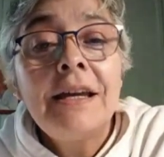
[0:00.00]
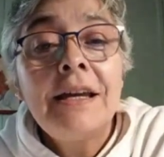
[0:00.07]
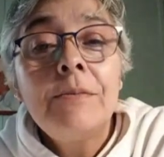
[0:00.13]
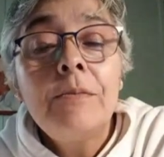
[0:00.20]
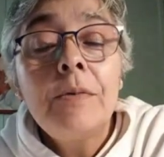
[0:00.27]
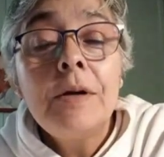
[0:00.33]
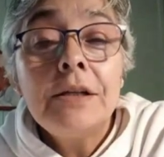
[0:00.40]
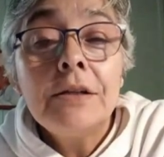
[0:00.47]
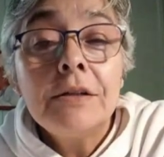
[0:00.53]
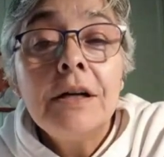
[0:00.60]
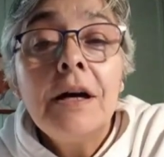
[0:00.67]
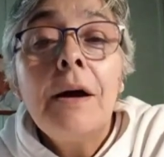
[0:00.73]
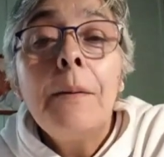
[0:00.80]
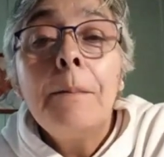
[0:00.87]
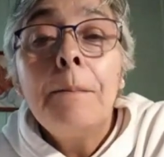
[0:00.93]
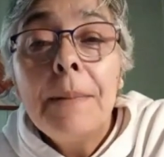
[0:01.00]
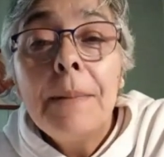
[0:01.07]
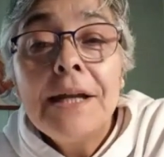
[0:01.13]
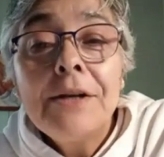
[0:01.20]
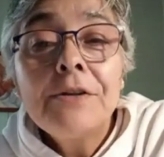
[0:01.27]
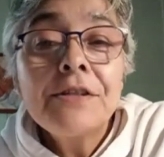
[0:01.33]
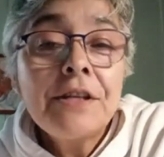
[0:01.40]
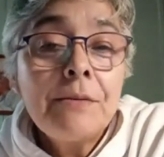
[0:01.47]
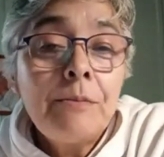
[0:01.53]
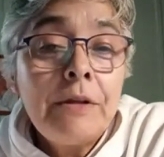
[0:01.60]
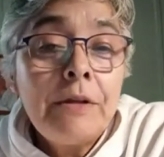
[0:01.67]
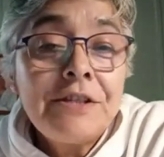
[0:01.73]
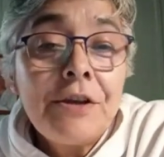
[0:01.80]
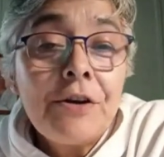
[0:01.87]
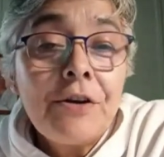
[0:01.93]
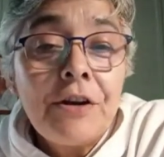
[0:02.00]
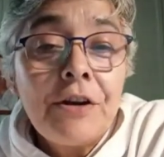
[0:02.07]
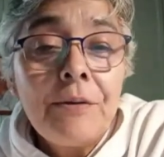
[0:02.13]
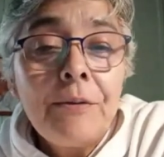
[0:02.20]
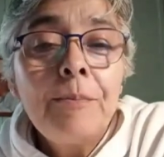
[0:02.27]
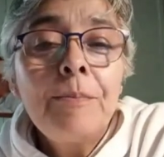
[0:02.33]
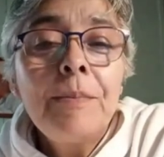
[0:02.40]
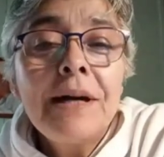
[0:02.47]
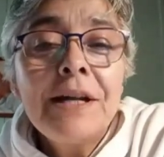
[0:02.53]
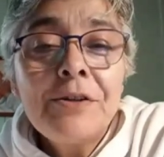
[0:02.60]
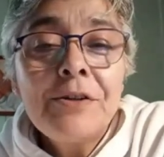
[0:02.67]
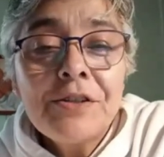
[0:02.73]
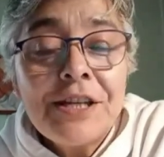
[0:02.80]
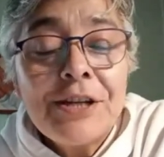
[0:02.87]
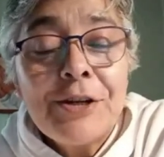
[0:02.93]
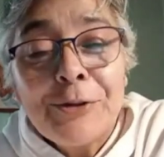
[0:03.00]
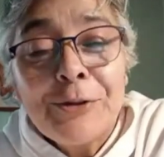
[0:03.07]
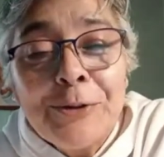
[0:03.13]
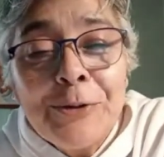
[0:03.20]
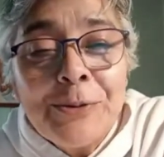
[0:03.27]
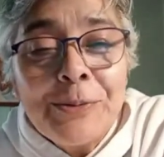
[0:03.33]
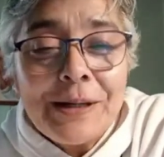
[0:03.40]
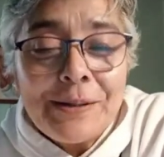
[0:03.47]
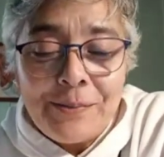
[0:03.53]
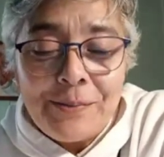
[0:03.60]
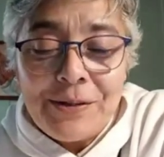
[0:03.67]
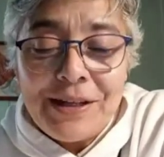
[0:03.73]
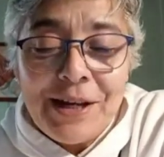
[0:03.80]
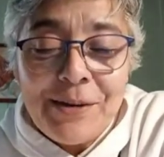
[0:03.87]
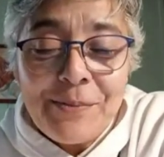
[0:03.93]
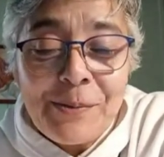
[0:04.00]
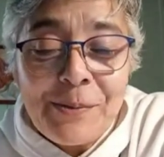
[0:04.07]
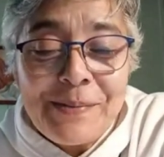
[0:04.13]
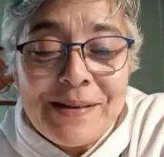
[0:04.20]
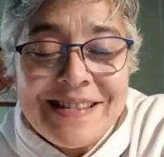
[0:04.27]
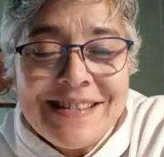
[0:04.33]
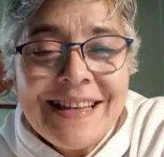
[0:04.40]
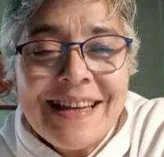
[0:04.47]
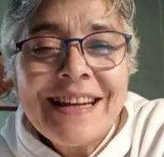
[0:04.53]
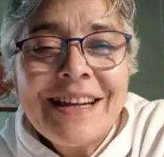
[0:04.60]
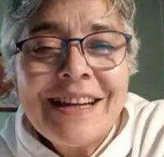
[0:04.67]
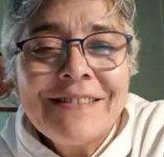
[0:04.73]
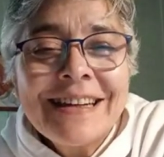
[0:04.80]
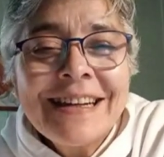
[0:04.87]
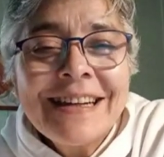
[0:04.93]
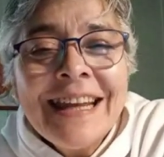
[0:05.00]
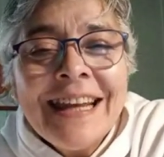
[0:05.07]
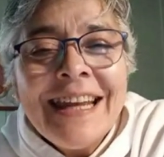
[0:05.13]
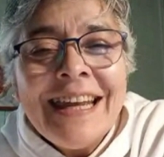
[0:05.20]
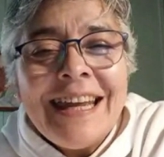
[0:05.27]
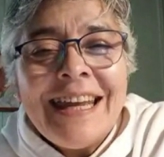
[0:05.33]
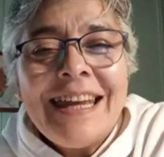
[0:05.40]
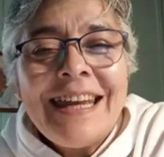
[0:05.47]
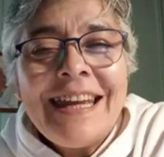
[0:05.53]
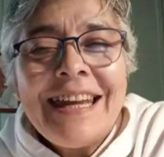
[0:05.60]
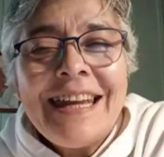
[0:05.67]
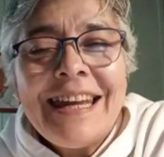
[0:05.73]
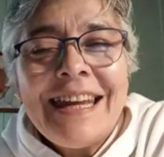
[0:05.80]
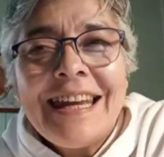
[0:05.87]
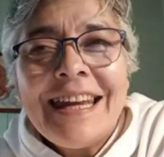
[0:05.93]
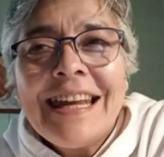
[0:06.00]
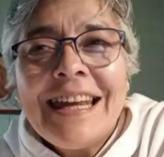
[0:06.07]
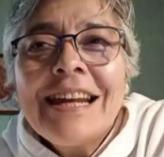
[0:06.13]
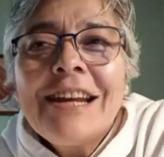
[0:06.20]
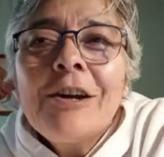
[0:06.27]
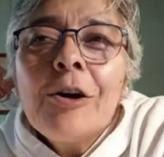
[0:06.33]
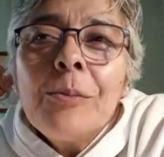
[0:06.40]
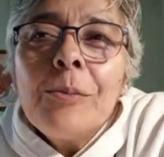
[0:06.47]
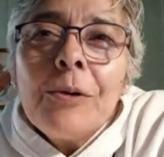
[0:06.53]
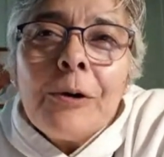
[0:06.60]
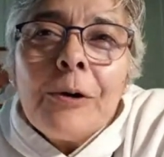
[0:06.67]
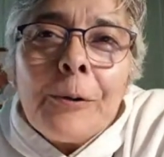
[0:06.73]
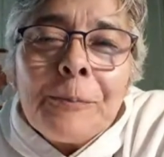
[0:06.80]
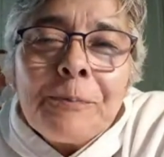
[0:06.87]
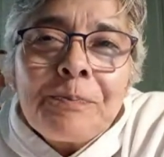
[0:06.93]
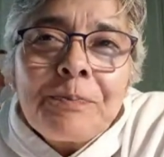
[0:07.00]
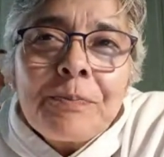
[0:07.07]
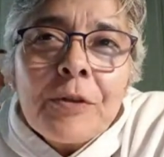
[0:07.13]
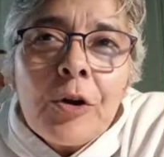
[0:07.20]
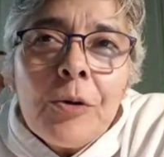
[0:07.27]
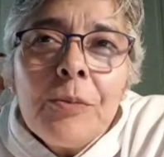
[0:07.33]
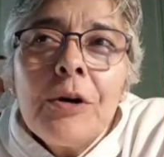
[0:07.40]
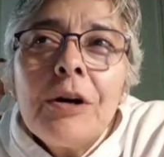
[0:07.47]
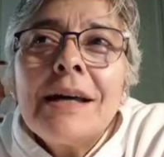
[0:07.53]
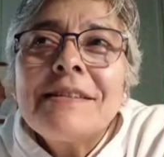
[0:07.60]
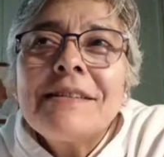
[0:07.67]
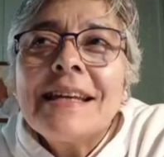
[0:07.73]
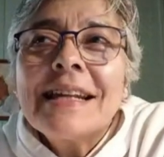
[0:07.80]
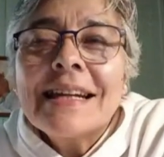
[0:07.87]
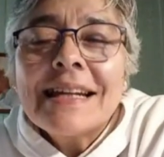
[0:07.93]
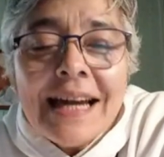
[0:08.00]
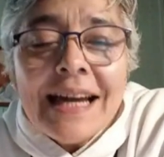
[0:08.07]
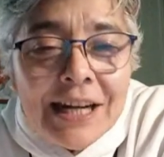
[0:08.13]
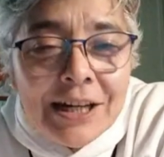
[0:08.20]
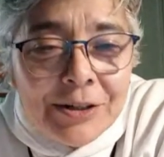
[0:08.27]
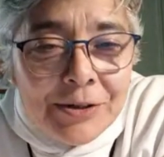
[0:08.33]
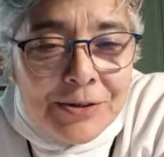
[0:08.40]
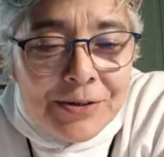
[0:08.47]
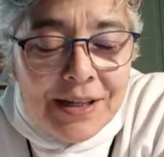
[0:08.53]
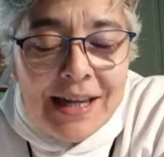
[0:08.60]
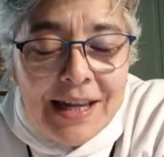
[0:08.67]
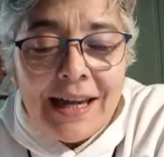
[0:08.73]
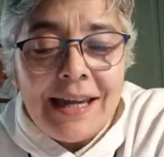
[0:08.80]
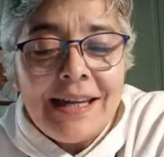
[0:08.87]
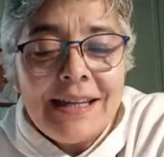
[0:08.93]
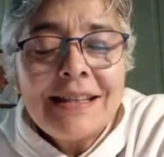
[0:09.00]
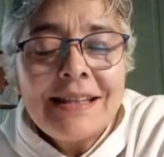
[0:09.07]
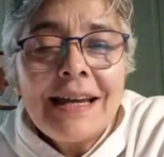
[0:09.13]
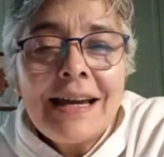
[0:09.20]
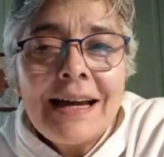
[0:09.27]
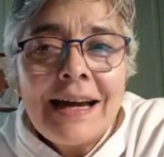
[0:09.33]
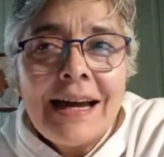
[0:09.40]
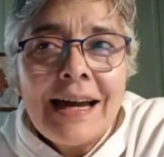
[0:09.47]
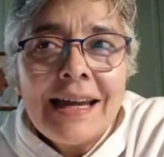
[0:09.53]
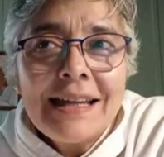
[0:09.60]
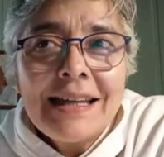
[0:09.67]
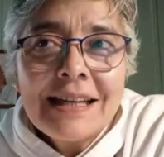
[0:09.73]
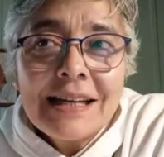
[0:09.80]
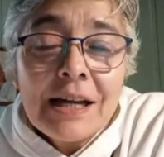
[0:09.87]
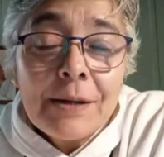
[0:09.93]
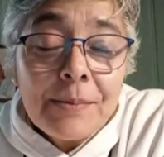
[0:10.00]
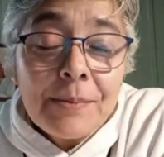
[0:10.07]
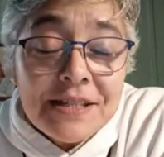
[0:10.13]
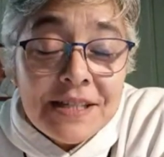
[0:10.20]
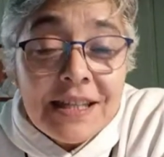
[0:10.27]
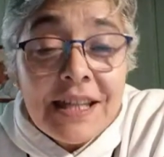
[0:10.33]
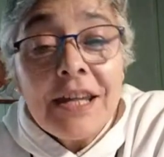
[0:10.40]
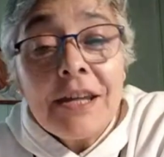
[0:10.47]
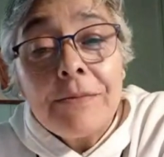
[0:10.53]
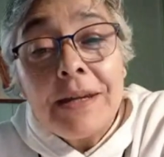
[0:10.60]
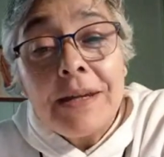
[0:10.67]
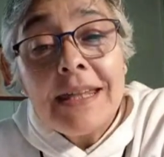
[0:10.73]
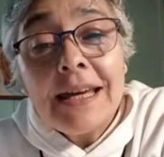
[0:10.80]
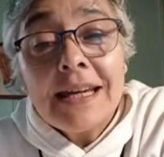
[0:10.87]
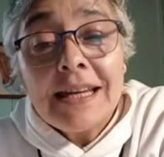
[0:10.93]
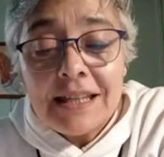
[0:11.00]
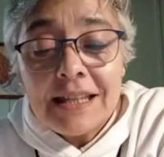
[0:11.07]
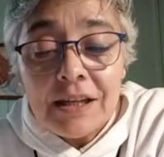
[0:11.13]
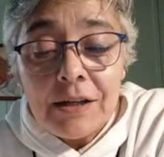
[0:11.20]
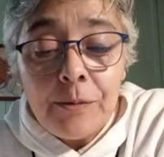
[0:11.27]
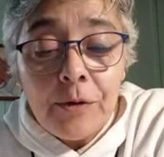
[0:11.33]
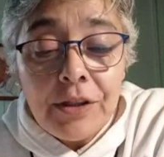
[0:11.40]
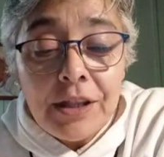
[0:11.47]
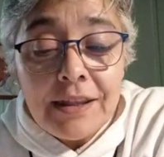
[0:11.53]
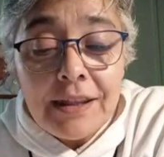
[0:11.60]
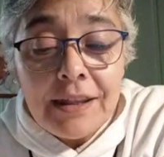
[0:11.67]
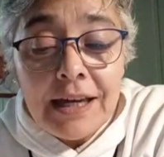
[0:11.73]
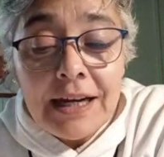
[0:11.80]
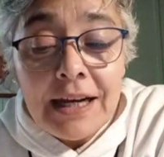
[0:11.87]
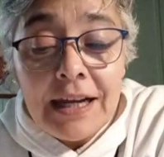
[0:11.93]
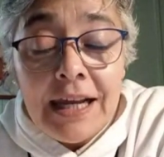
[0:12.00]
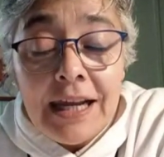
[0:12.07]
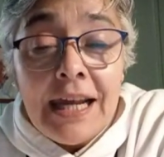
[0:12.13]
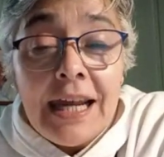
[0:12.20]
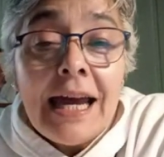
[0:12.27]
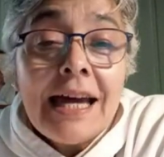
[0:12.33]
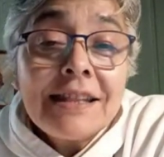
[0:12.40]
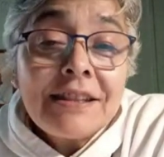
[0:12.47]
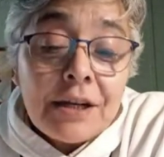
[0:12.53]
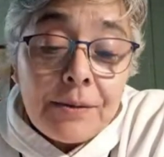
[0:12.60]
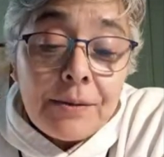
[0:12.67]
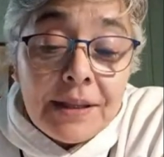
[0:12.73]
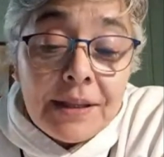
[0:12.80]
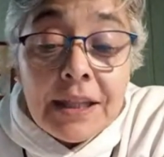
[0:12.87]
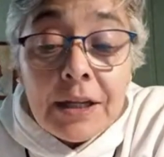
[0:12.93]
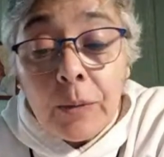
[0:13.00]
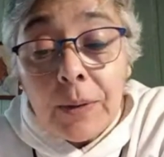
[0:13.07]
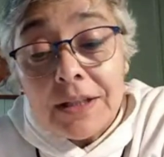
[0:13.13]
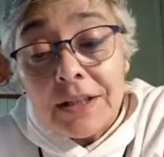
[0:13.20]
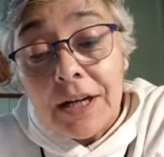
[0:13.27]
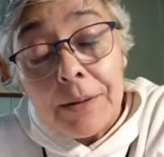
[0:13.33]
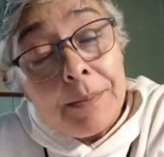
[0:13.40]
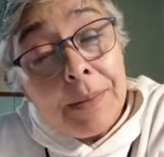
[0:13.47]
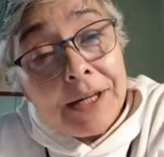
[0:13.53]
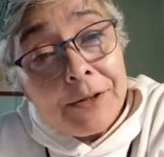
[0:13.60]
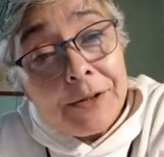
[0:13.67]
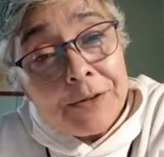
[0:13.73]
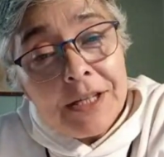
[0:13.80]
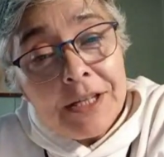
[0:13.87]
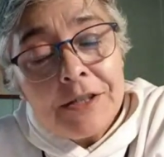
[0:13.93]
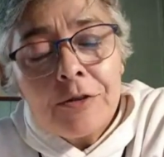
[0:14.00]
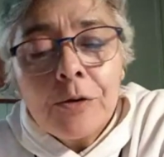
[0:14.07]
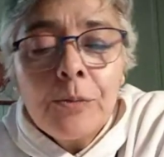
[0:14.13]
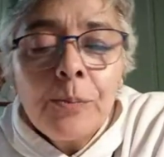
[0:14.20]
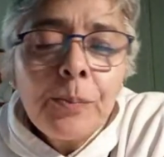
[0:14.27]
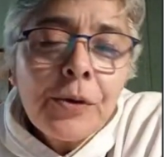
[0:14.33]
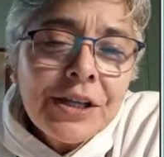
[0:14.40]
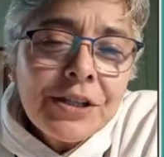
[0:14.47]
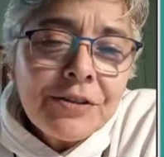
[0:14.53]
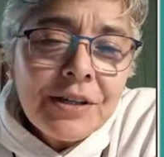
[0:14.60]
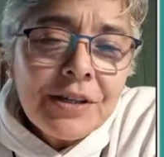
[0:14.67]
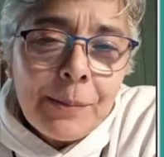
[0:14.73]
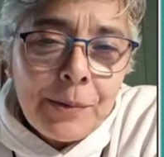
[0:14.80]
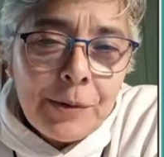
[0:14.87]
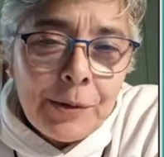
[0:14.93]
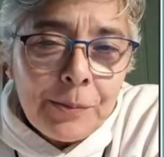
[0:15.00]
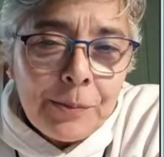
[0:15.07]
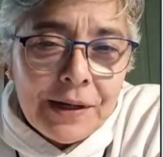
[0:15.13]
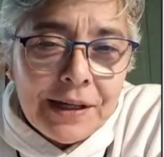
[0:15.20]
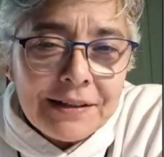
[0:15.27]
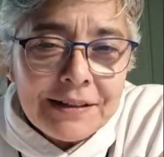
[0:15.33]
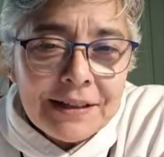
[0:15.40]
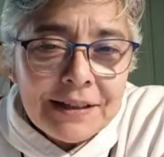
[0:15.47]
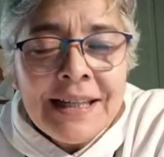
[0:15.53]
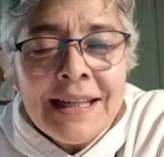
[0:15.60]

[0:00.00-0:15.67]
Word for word: Bueno, manos en misión, manos en octubre, podríamos pensar a ver eh, cómo cómo acercarnos a esta, esta capacidad de vida que tenemos de dar a través de nuestras manos. Eso es un poquito la propuesta.